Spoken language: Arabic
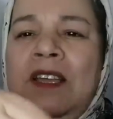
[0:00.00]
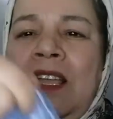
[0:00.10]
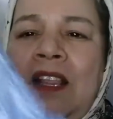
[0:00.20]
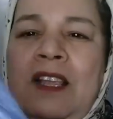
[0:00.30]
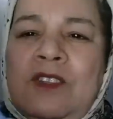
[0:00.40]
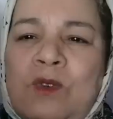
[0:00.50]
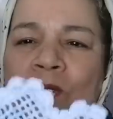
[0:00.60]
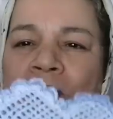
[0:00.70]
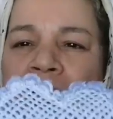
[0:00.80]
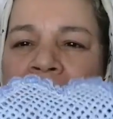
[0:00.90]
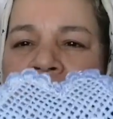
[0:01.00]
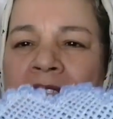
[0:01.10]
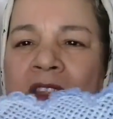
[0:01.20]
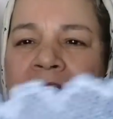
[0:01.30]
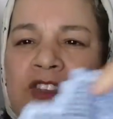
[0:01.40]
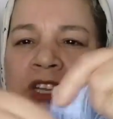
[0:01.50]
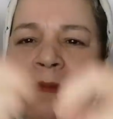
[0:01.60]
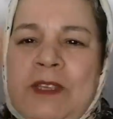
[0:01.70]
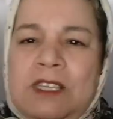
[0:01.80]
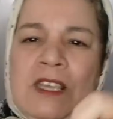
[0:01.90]
صح طلعت غزاله هاد
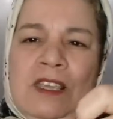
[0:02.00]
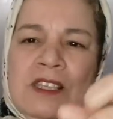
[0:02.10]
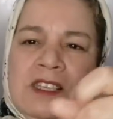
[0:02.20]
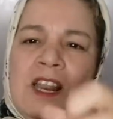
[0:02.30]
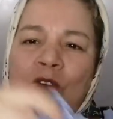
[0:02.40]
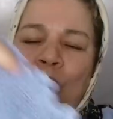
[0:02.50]
الجلابات هي حتى لا